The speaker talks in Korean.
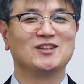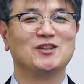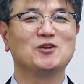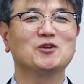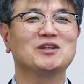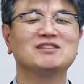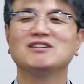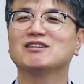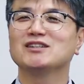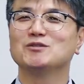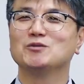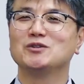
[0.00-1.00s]
이렇게
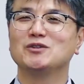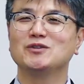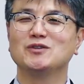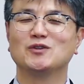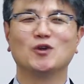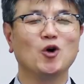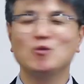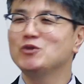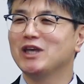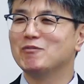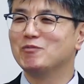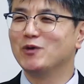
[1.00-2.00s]
생각하시는 분들은
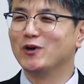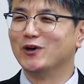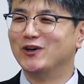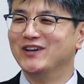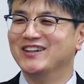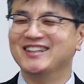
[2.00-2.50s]
너무 예뻐요.